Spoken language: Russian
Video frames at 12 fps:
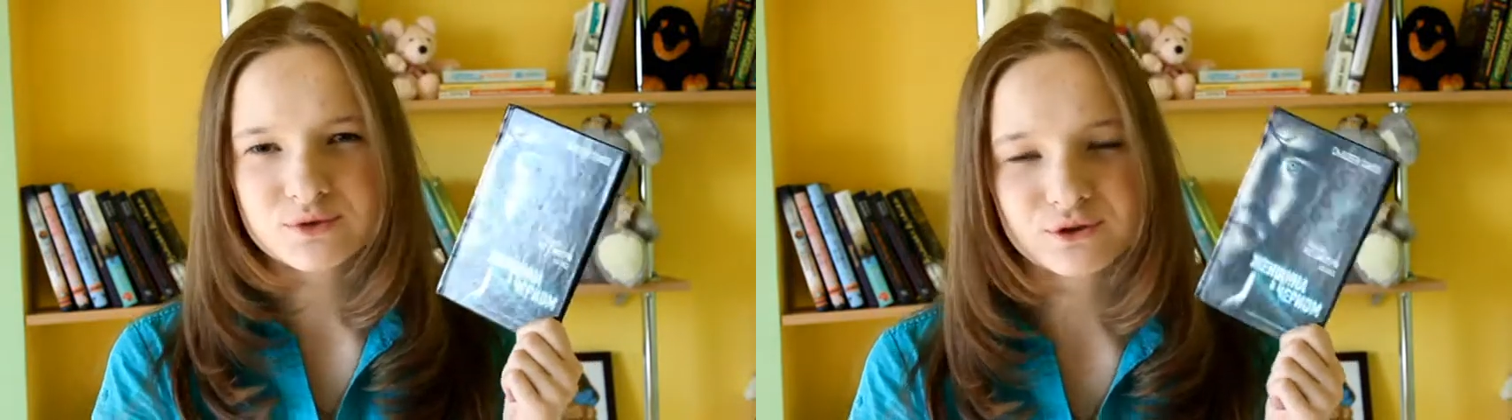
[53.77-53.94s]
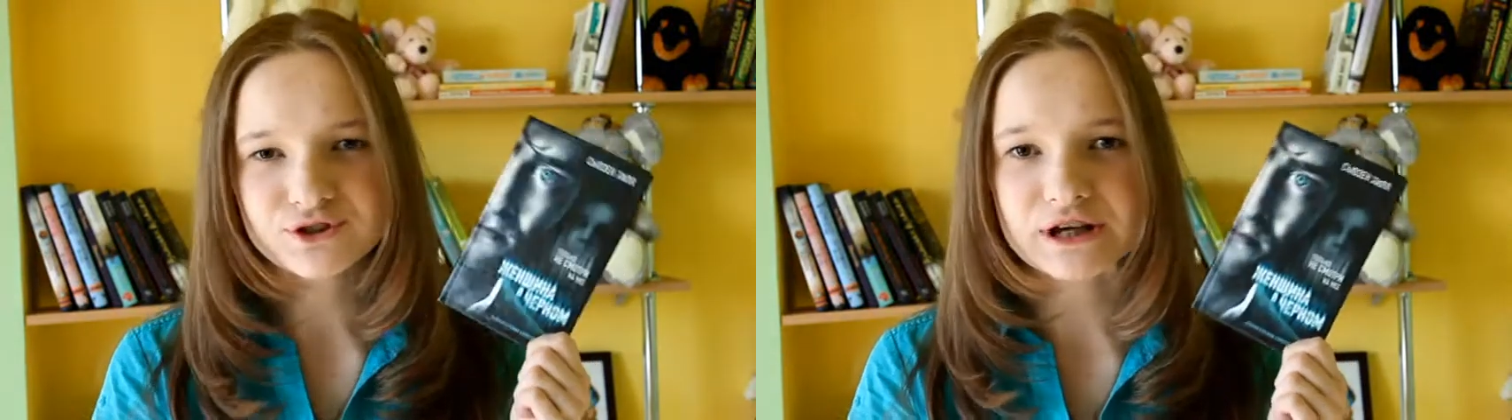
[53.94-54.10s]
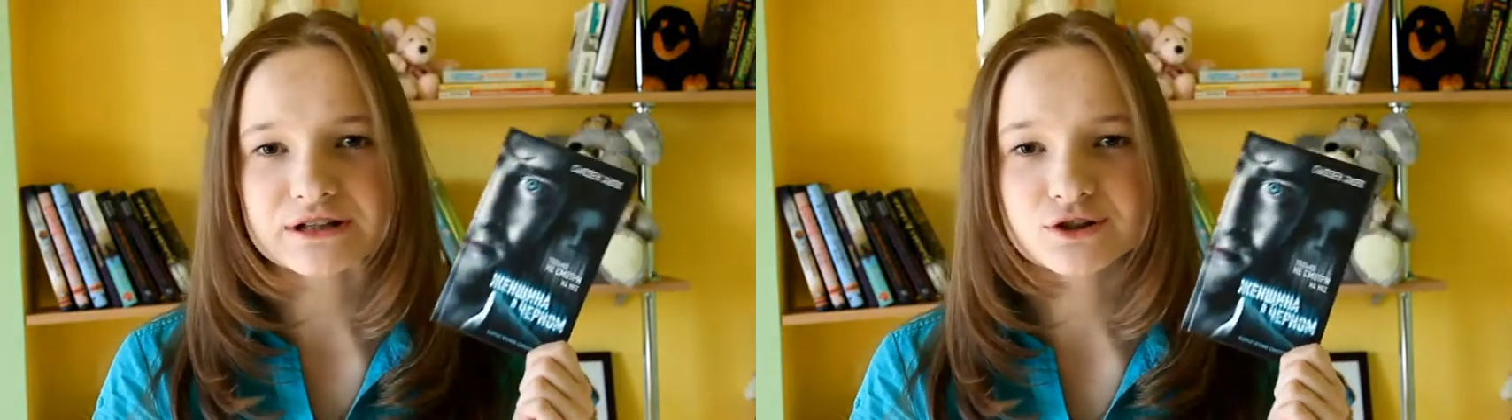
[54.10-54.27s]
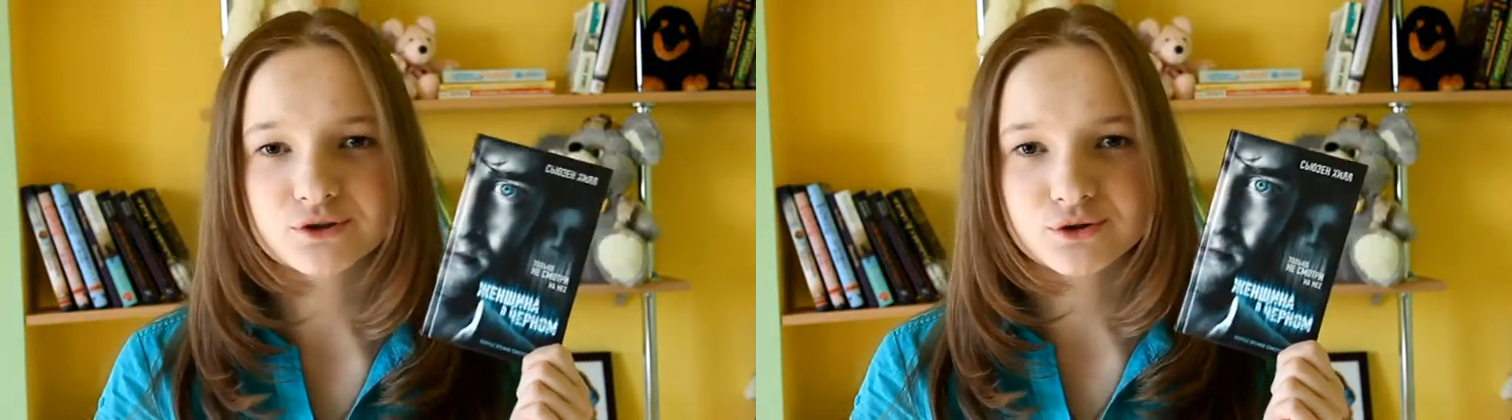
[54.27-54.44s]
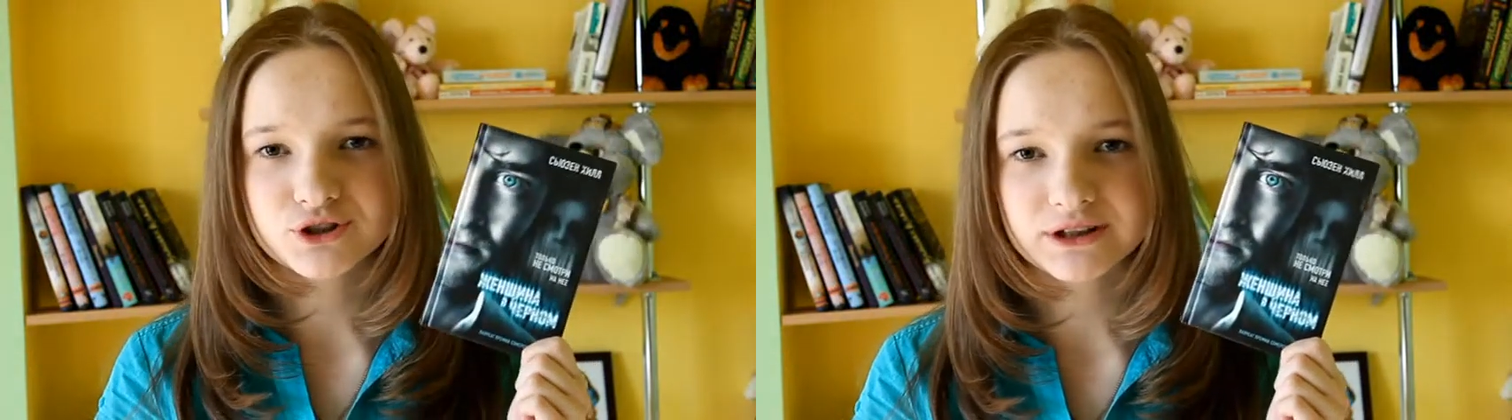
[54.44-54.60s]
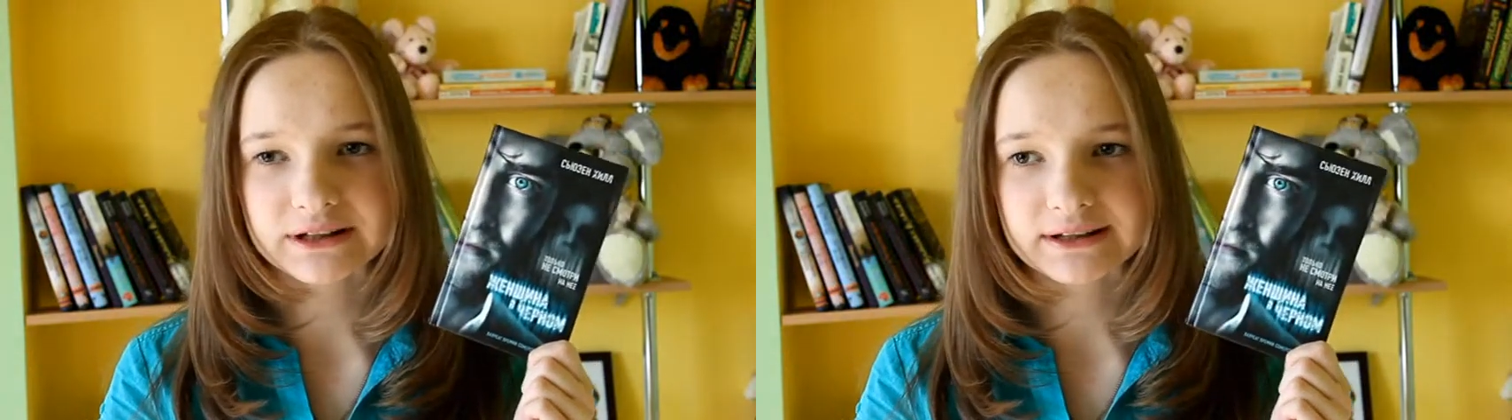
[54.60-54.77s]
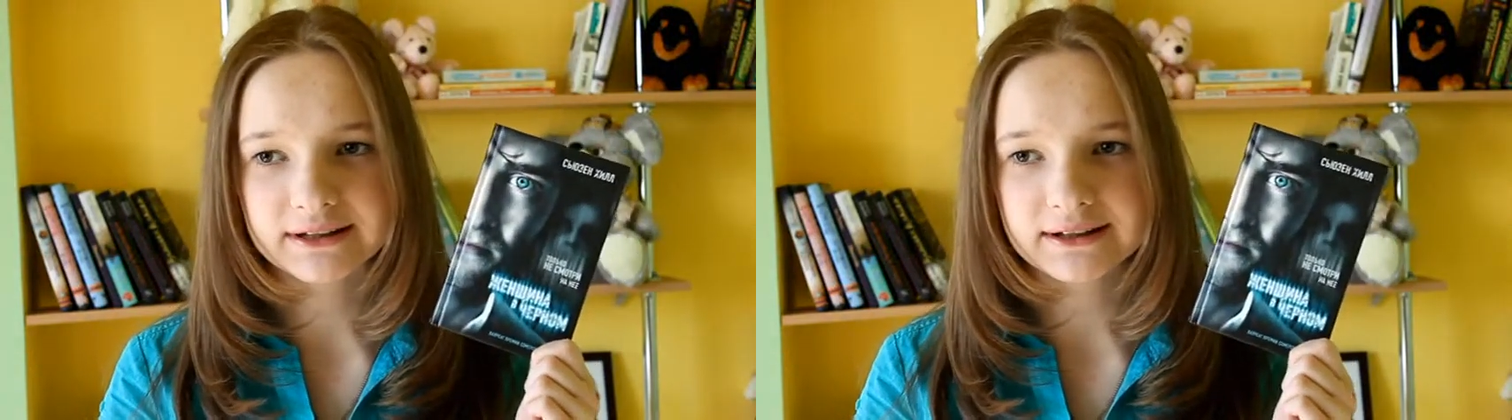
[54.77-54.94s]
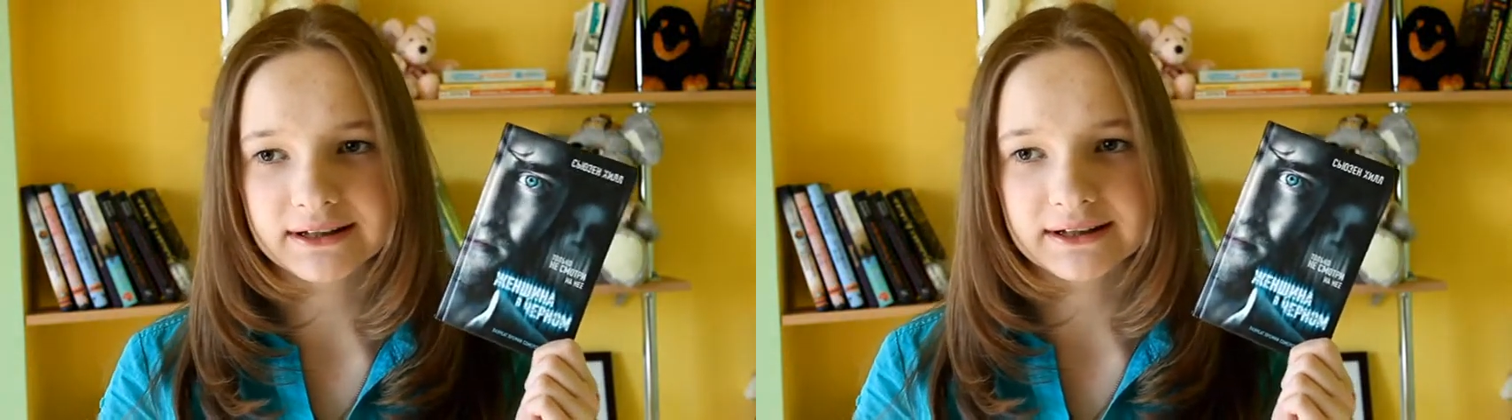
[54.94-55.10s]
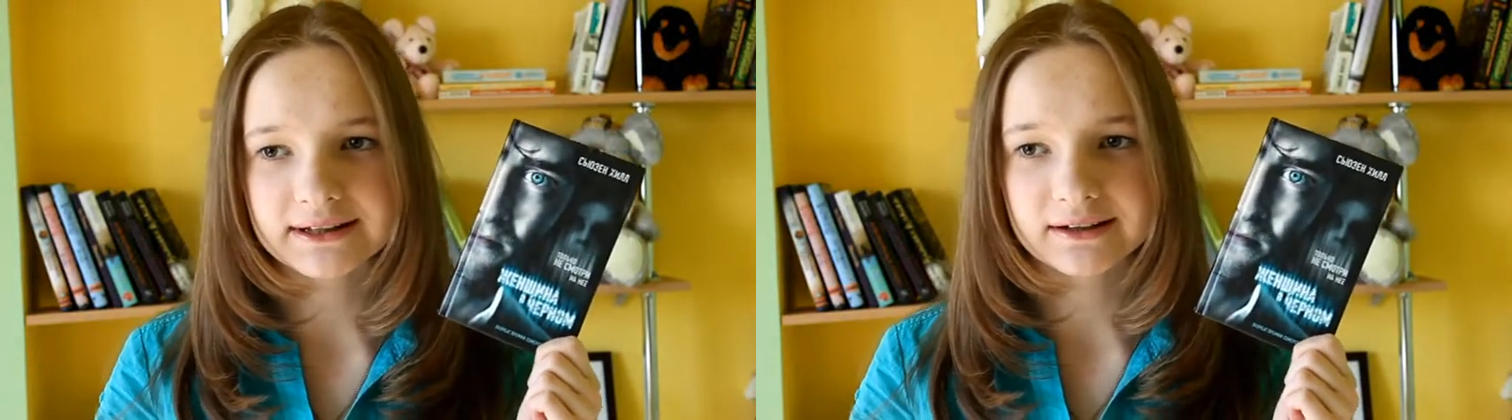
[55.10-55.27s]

заключается сюжет этой книги,